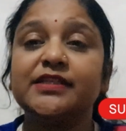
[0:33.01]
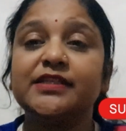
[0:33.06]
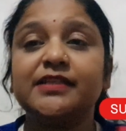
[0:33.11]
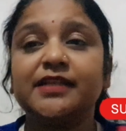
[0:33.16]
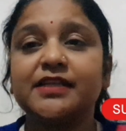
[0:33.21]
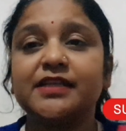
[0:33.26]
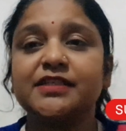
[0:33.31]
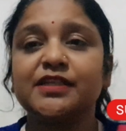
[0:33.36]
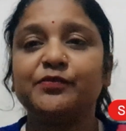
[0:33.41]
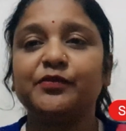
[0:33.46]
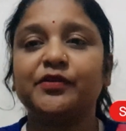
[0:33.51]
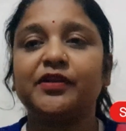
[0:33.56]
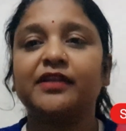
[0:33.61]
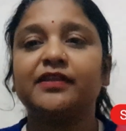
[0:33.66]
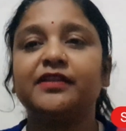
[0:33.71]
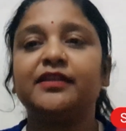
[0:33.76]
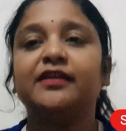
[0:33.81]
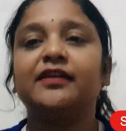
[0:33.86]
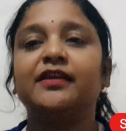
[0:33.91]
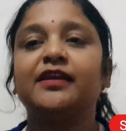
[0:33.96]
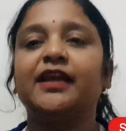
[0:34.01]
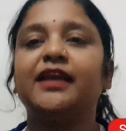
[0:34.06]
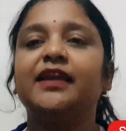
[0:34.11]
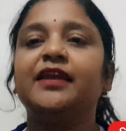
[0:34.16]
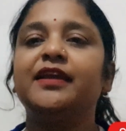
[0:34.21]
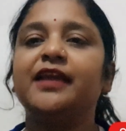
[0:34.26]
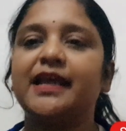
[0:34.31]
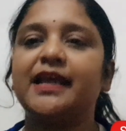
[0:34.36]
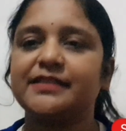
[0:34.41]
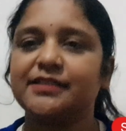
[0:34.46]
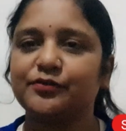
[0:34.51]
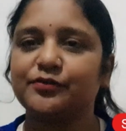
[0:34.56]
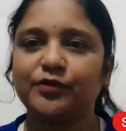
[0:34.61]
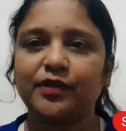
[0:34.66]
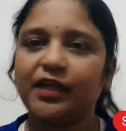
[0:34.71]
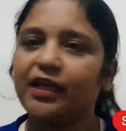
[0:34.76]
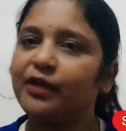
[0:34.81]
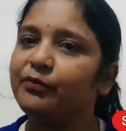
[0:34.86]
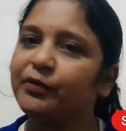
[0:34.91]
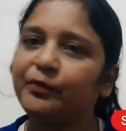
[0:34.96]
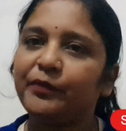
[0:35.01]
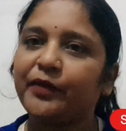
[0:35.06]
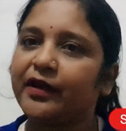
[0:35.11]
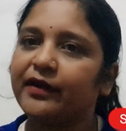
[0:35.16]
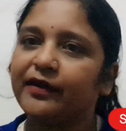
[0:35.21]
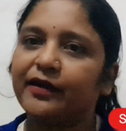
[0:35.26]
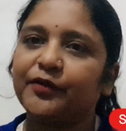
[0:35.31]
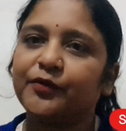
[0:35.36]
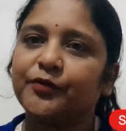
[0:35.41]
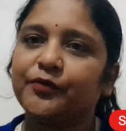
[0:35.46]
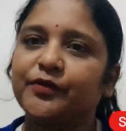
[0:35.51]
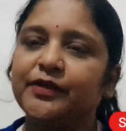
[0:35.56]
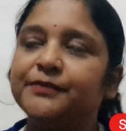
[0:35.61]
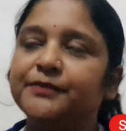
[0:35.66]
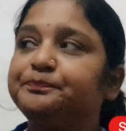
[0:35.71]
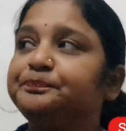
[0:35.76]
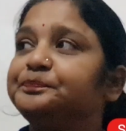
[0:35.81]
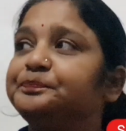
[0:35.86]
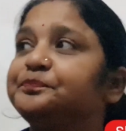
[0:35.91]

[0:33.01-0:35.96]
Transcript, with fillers: इसी टेंशन में रहती है कि कहीं ऐसा तो नहीं कि मैं प्रेग्नेंट हो गई